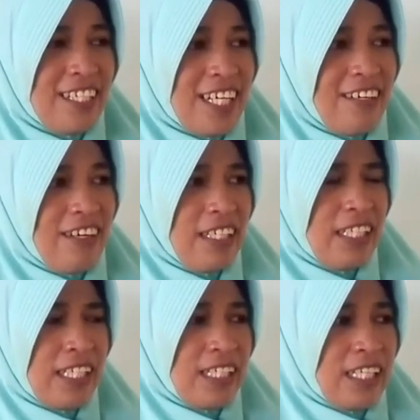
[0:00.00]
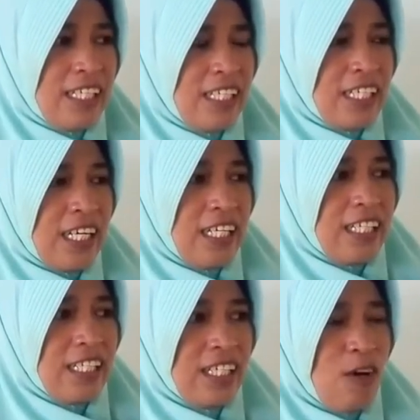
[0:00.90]
sekarang dikenal dengan
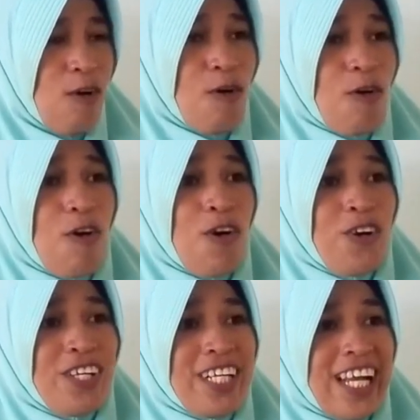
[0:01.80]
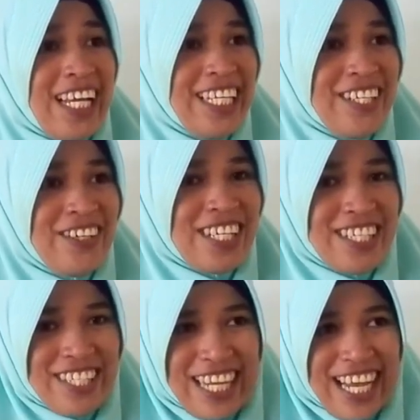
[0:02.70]
Hongkongnya
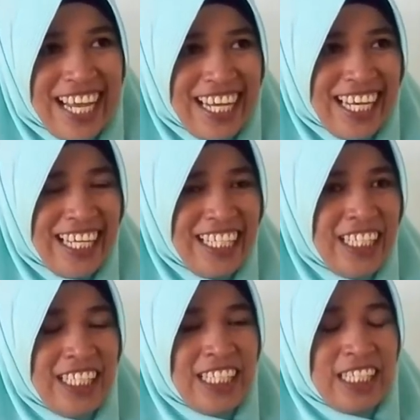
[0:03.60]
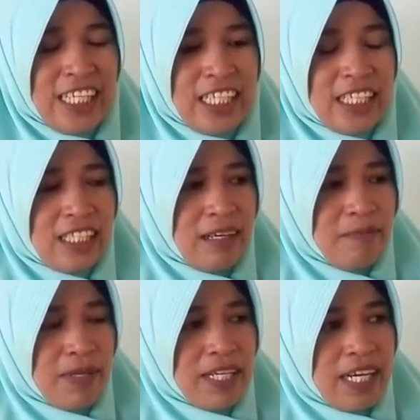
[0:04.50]
Indonesia kan hmm. nanti kita
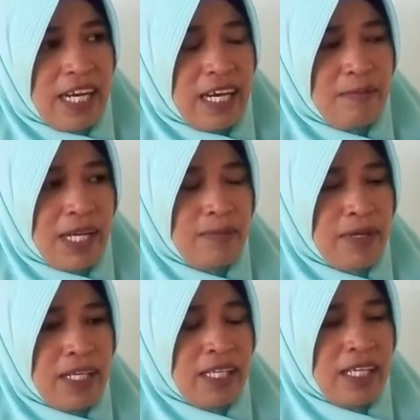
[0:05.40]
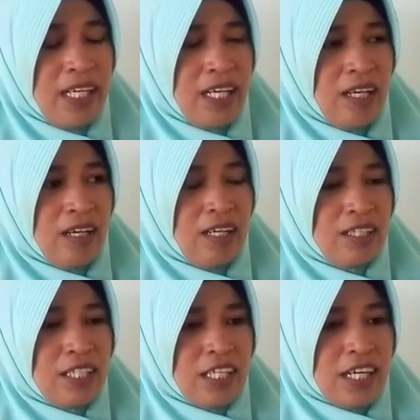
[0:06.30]
tampilkan bagaimana
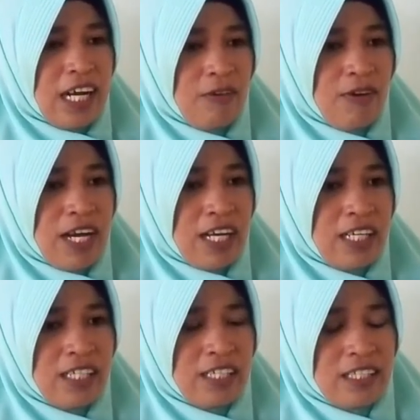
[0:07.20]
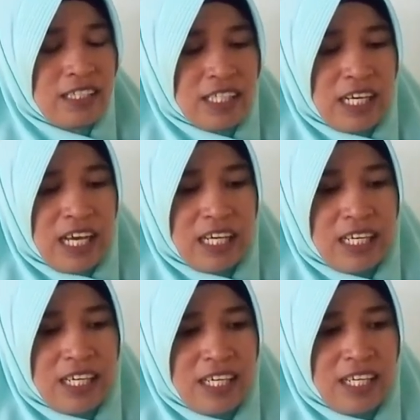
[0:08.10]
Singkawang dengan
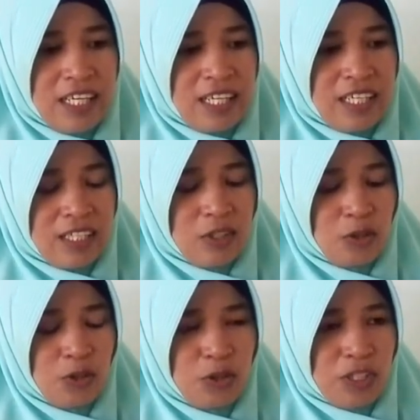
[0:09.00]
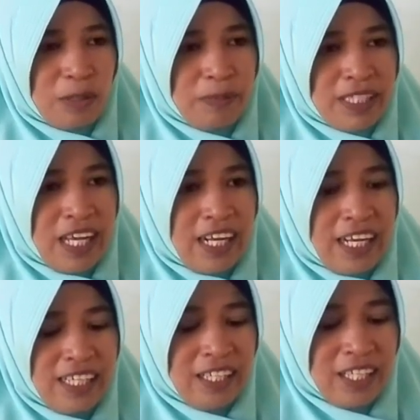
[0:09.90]
suku terbesar
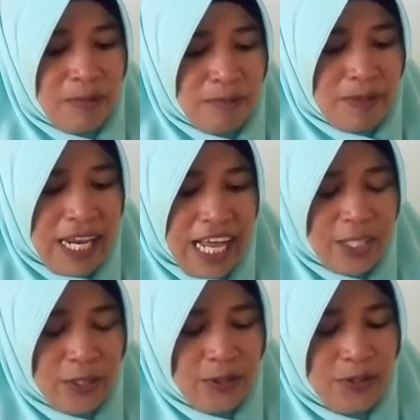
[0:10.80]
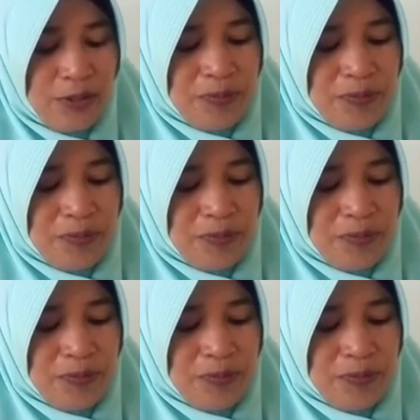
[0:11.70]
kan Melayu